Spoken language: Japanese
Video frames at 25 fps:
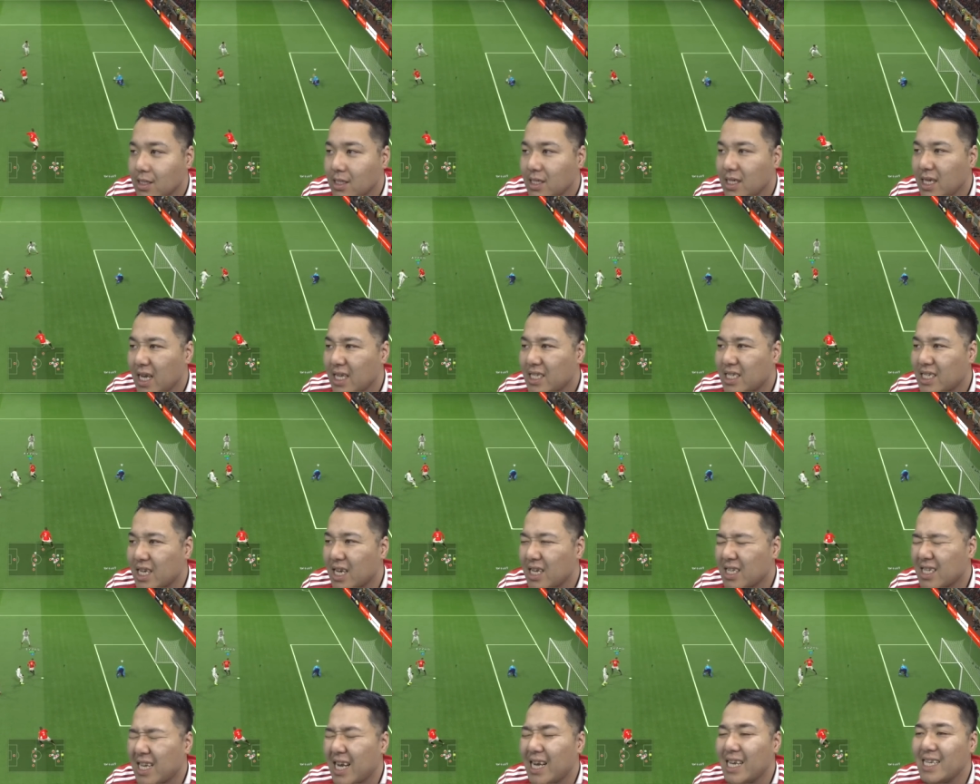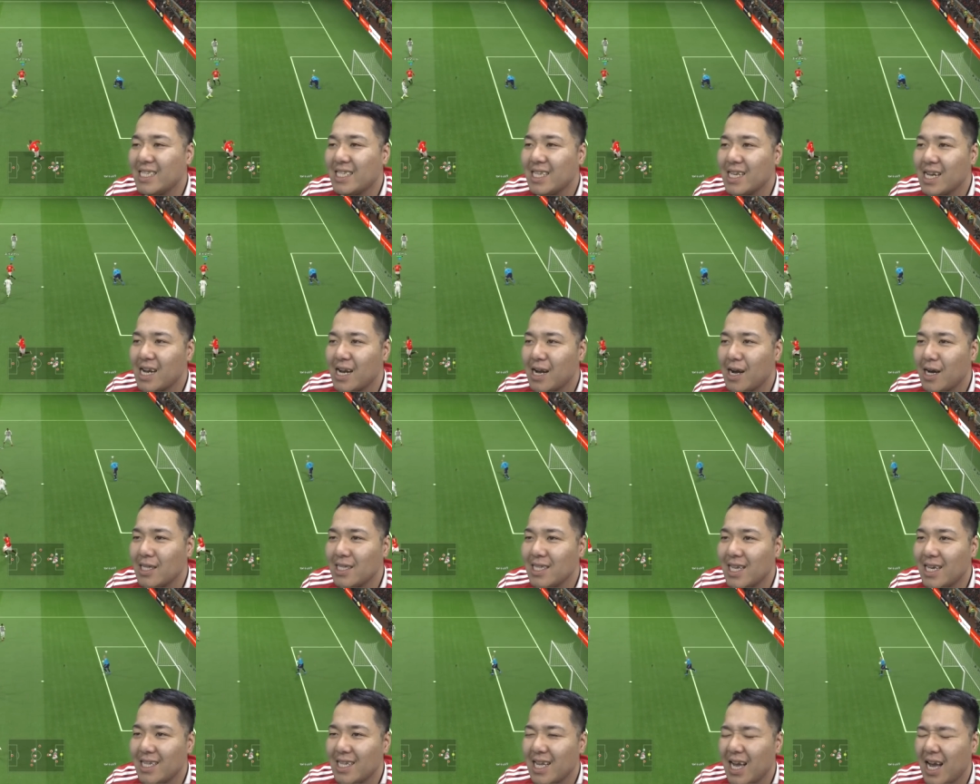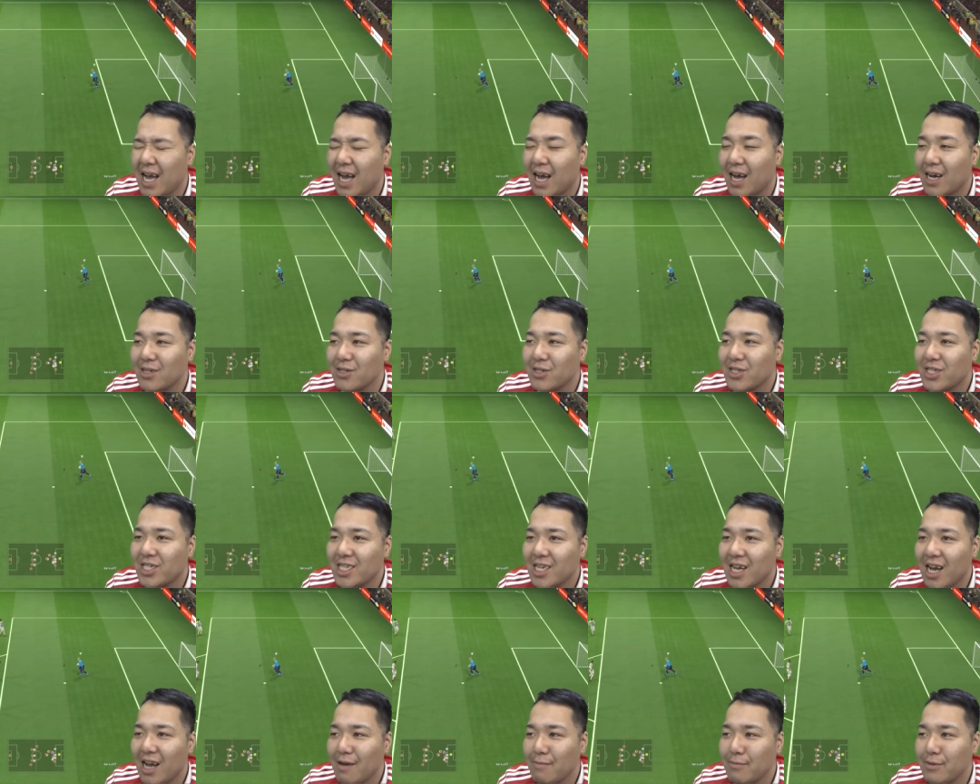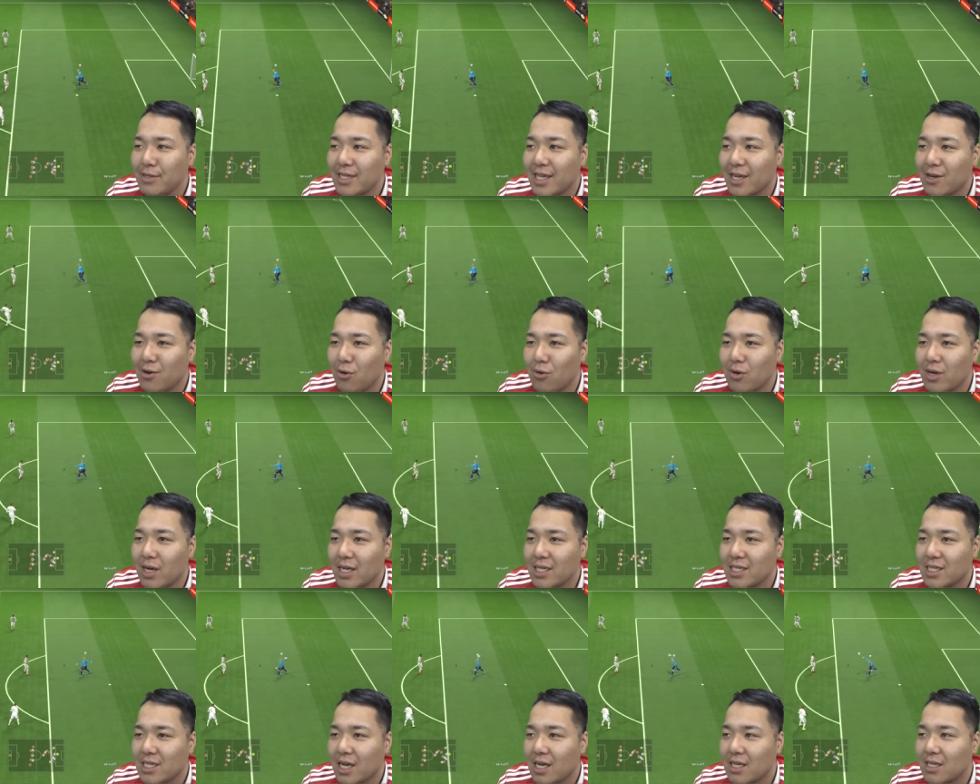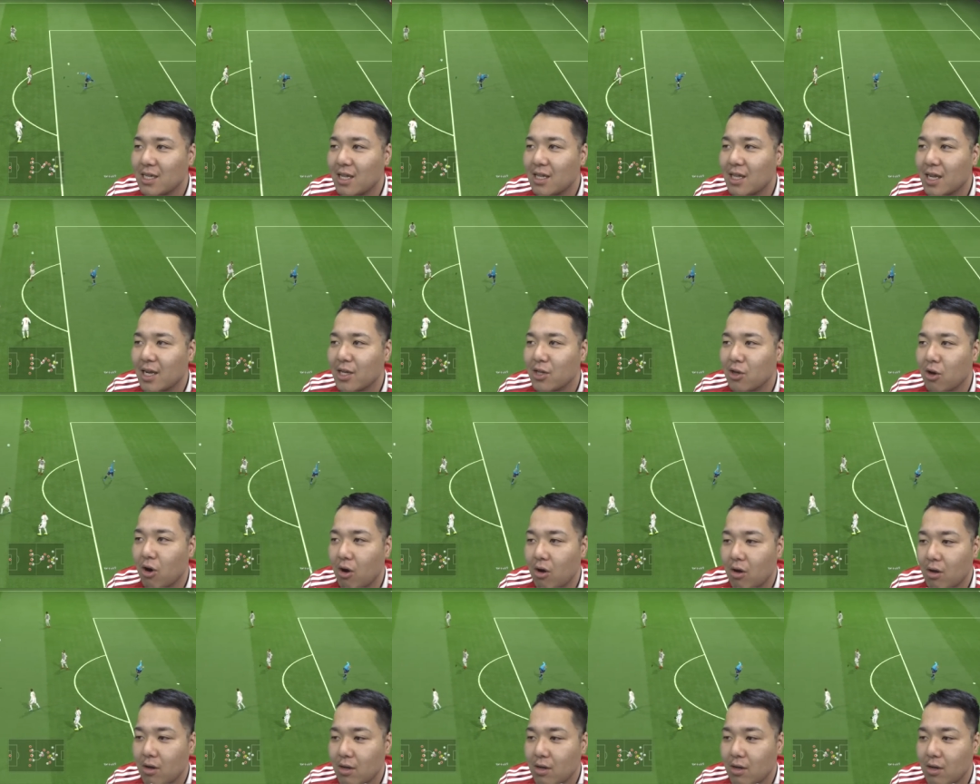いや違う、体勢が変わんないな。内側向いて懇願したかったんだけど。